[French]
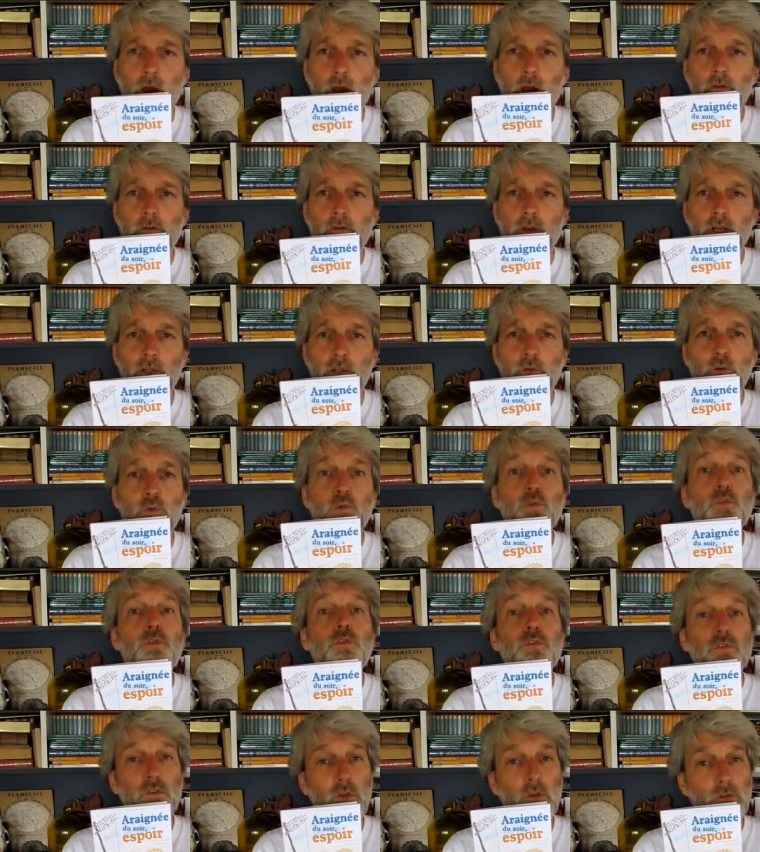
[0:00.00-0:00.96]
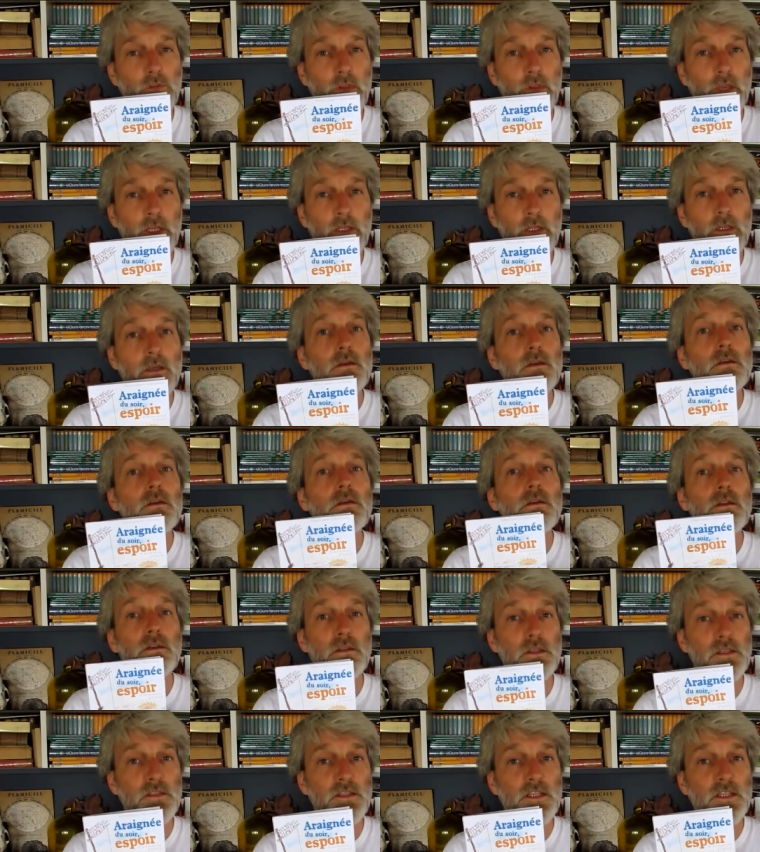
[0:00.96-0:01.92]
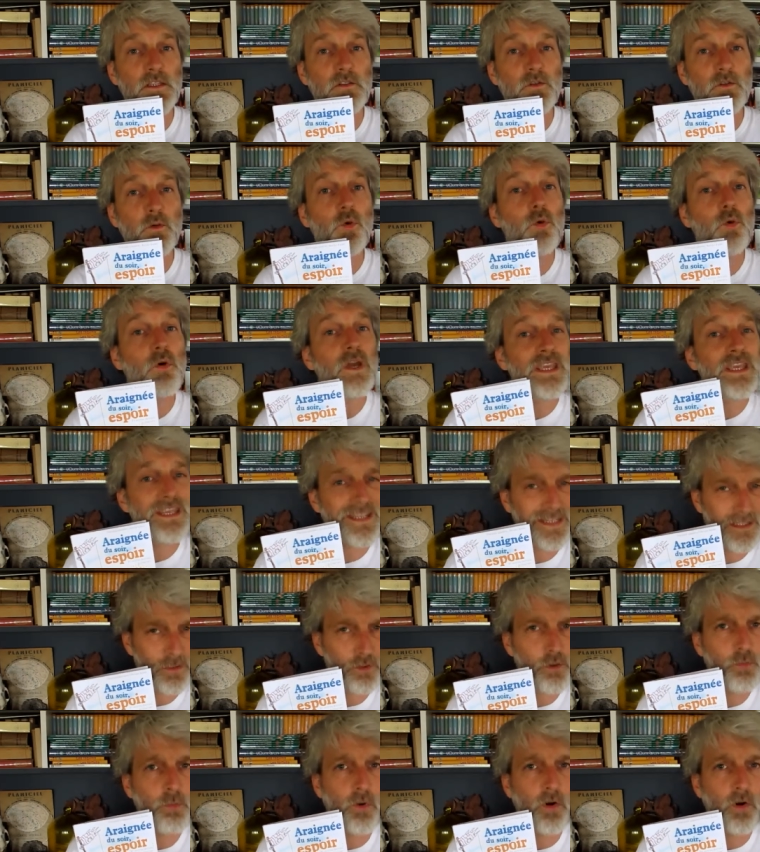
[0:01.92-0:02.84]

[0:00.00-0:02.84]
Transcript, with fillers: En voilà donc une centaine, des dictons et quelques